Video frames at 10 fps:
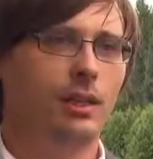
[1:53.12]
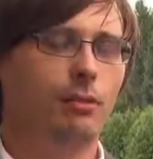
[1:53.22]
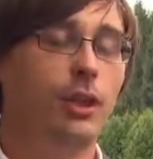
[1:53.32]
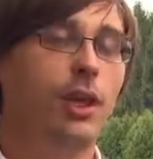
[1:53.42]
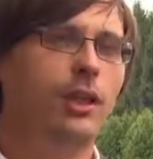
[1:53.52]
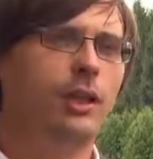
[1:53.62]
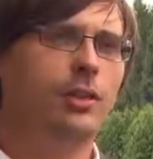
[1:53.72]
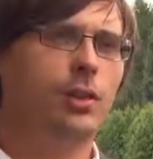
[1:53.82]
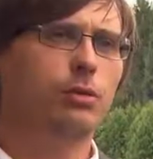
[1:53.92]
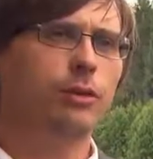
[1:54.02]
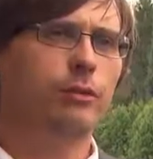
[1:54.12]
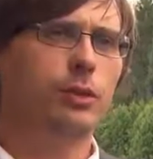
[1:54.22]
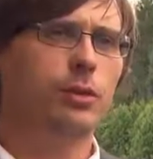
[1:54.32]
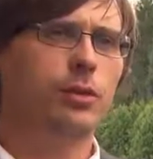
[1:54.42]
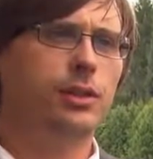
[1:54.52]
Für die
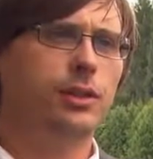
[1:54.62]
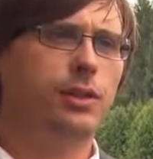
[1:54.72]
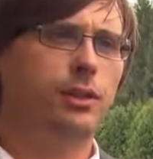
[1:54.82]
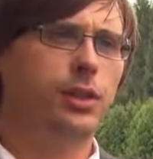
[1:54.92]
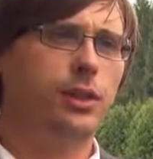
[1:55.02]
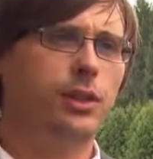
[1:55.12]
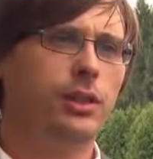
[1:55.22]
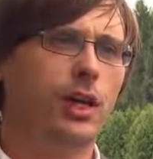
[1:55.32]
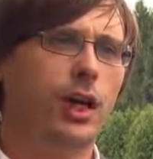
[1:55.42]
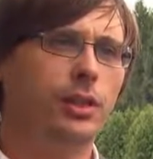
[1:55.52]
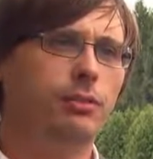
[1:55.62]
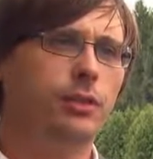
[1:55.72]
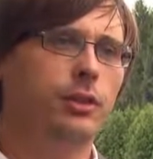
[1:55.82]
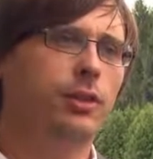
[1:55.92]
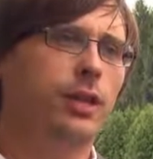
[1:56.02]
ADAC-Unfallforschung ist es sehr wichtig, Rat
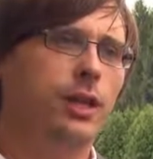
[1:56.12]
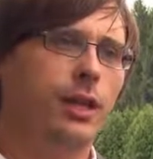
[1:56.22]
von